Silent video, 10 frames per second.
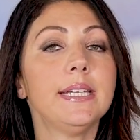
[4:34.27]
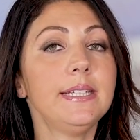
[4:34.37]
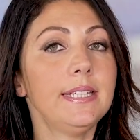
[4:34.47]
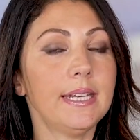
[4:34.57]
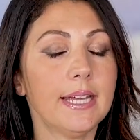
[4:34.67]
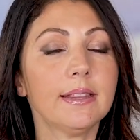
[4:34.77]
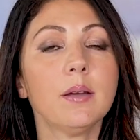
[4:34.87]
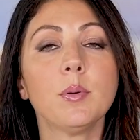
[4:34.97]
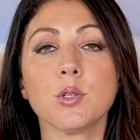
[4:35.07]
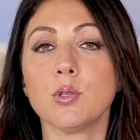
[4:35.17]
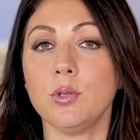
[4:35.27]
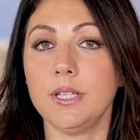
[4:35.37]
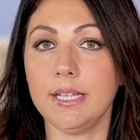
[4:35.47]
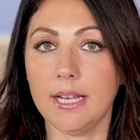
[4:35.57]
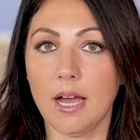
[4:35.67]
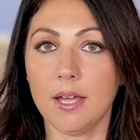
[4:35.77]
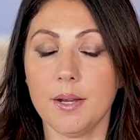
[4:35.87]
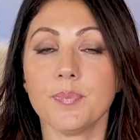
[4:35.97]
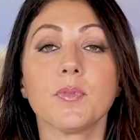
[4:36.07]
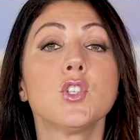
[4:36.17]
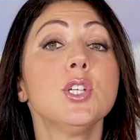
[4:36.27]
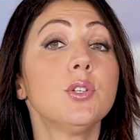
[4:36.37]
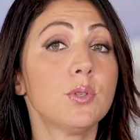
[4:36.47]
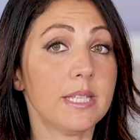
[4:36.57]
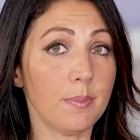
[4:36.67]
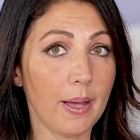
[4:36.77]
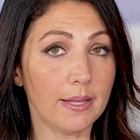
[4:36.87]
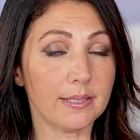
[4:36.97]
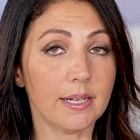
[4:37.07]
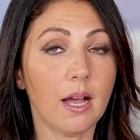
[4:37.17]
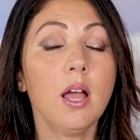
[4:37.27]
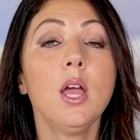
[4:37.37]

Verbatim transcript: indiretta possono indicare cirrosi epatica,